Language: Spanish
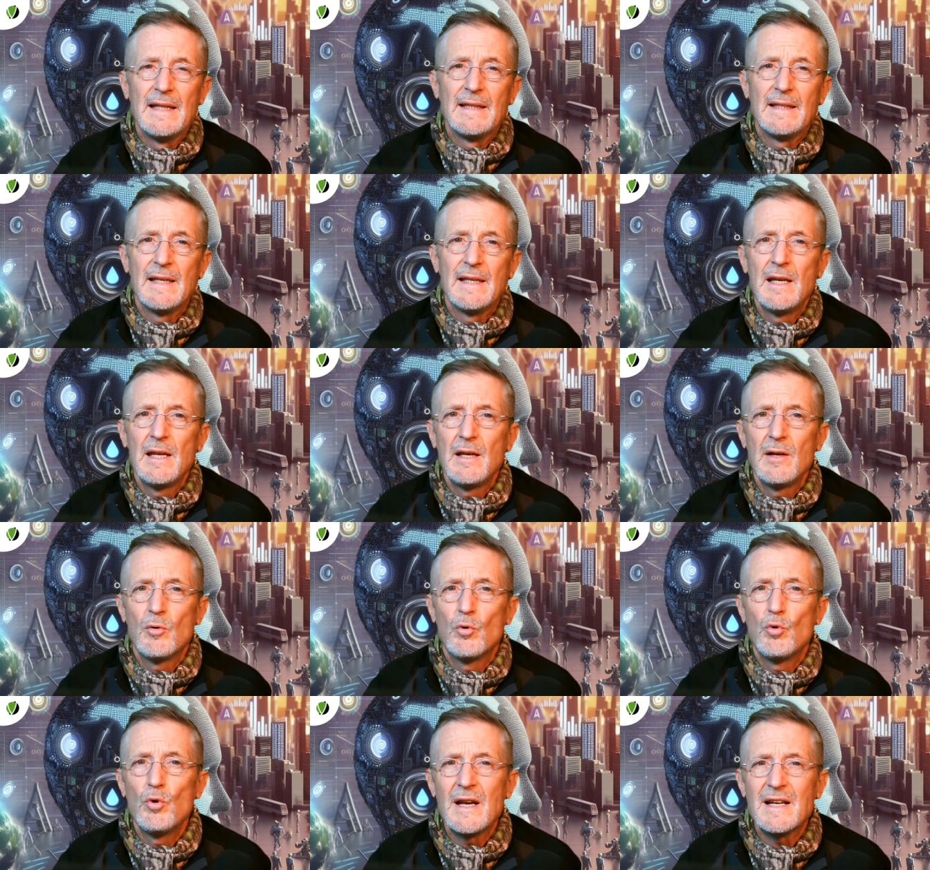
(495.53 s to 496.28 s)

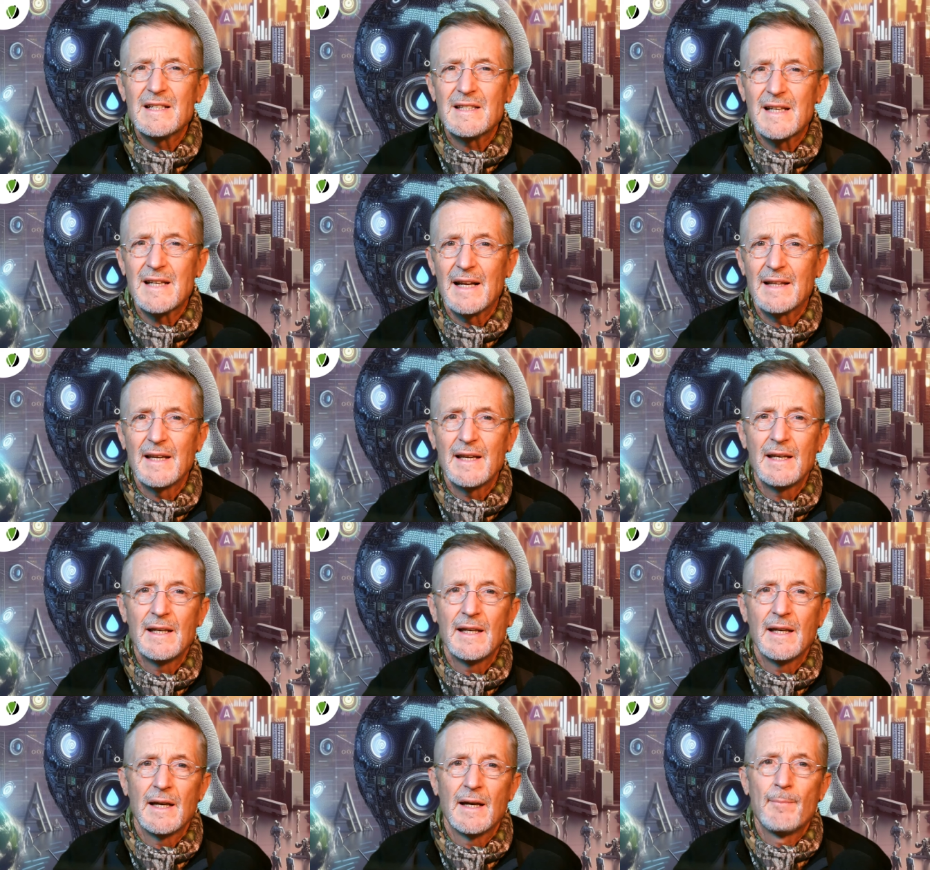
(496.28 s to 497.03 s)
tiene una
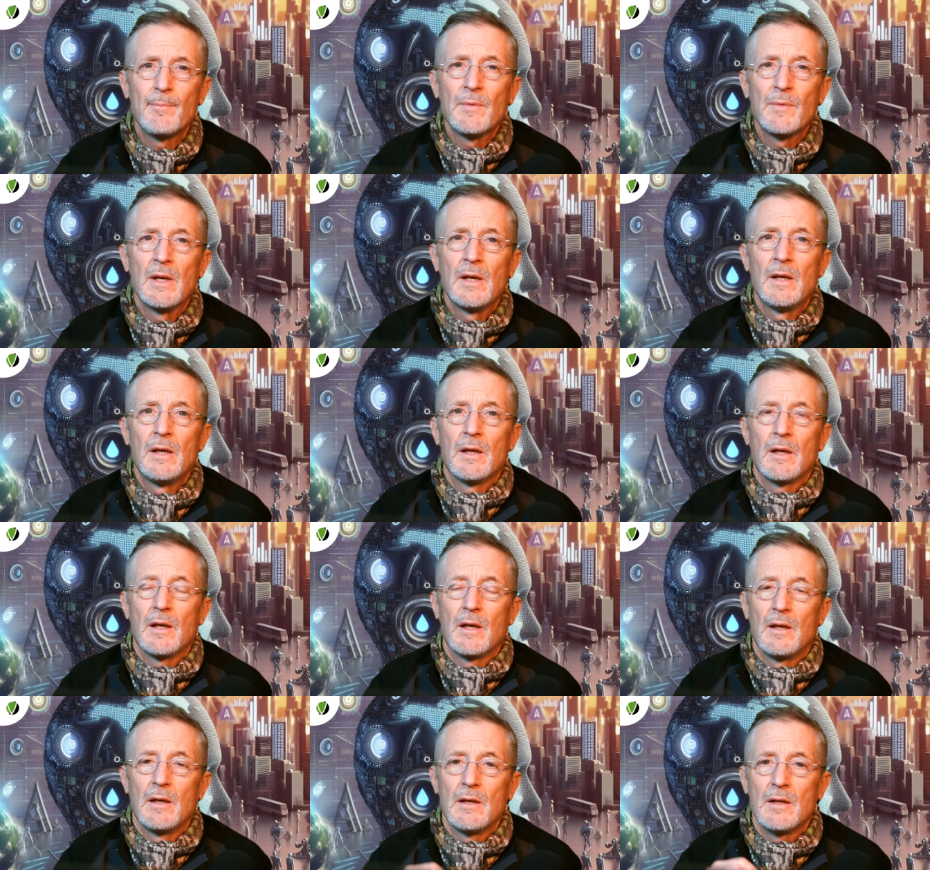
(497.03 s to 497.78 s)
estrategia
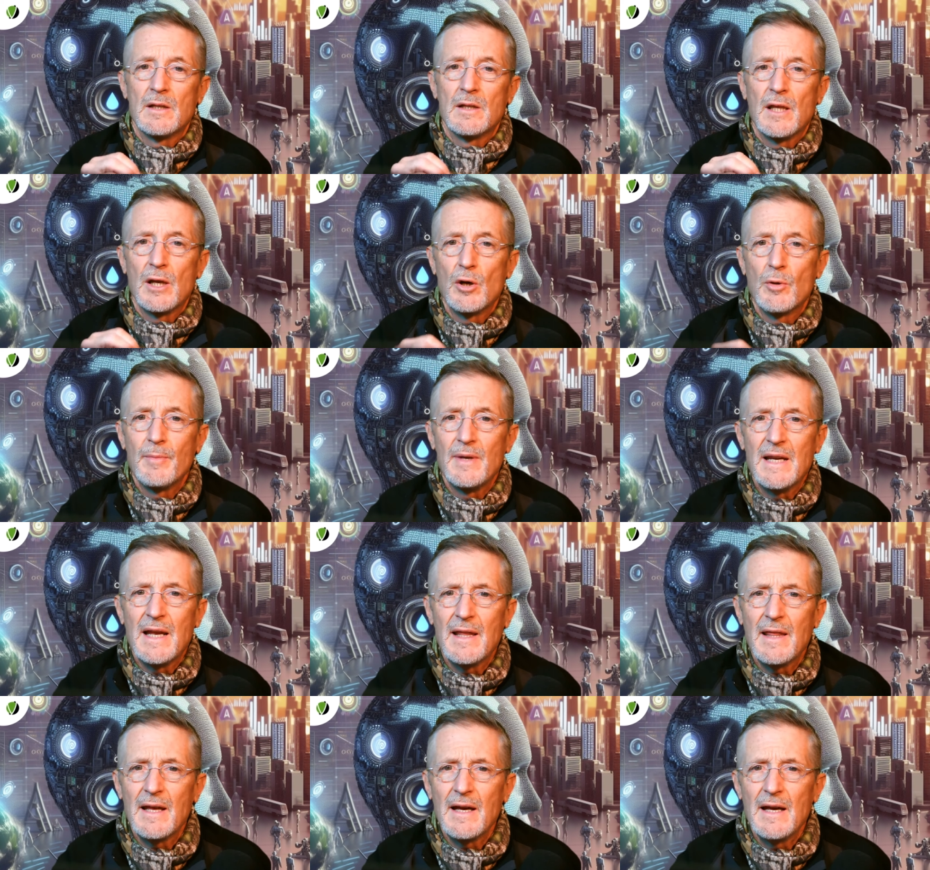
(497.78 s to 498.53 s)
eh,
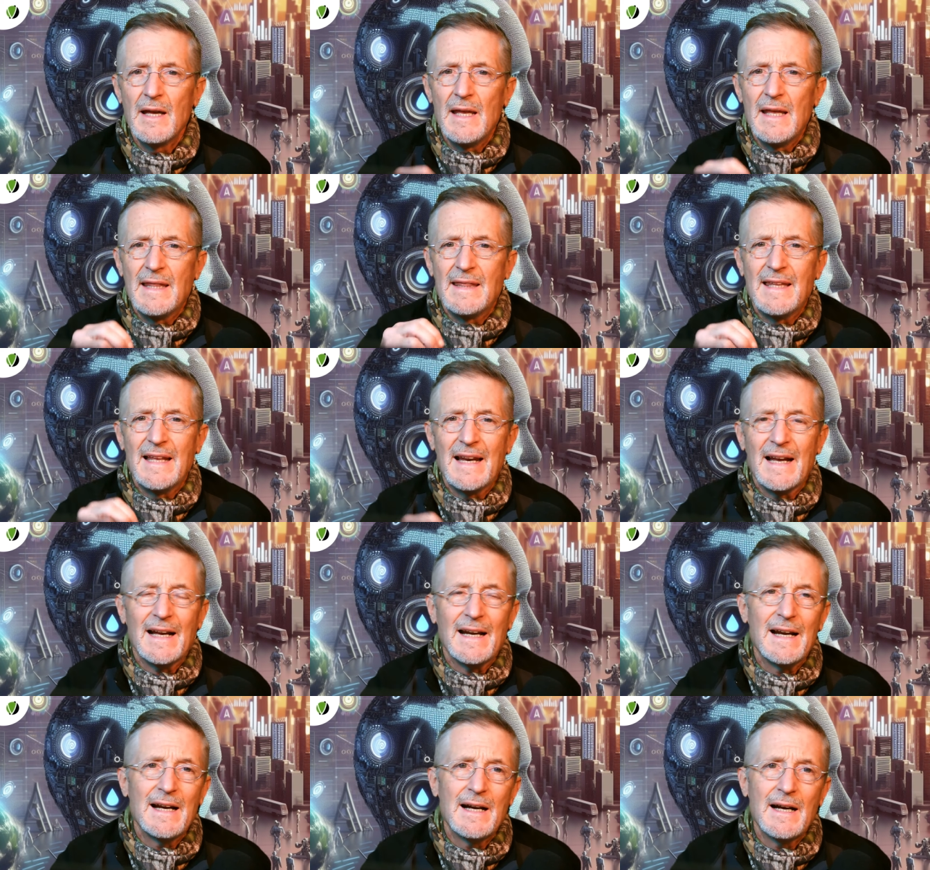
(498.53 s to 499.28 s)
denominada de
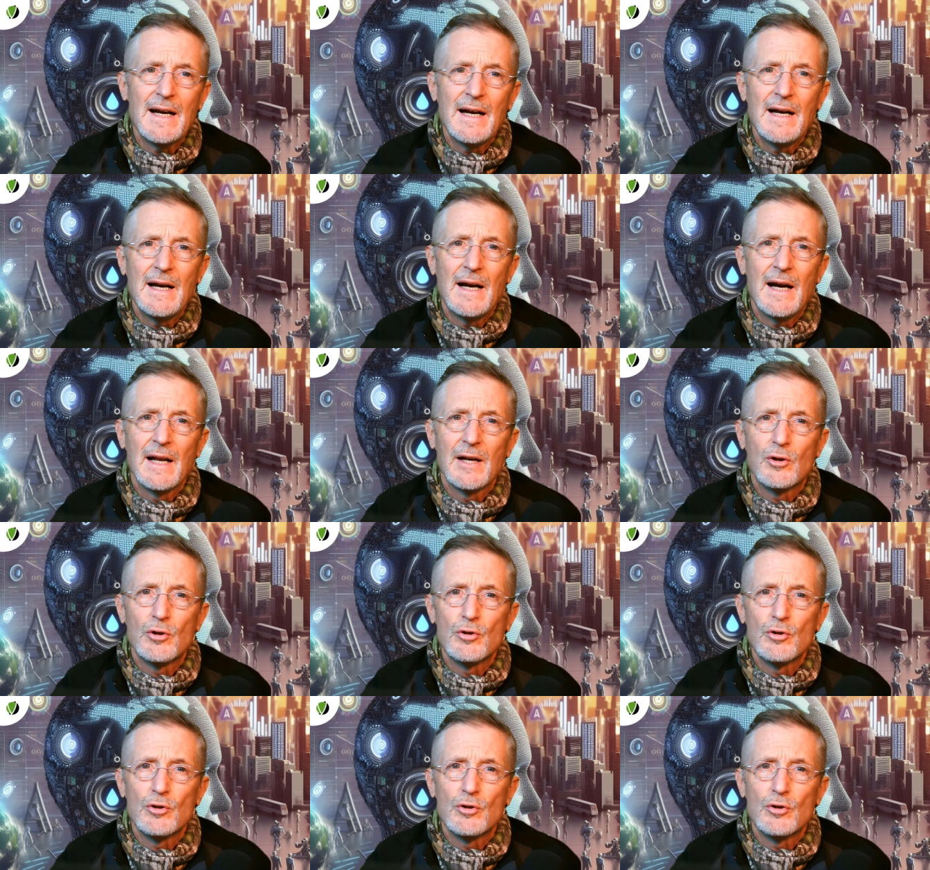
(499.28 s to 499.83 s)
la granja al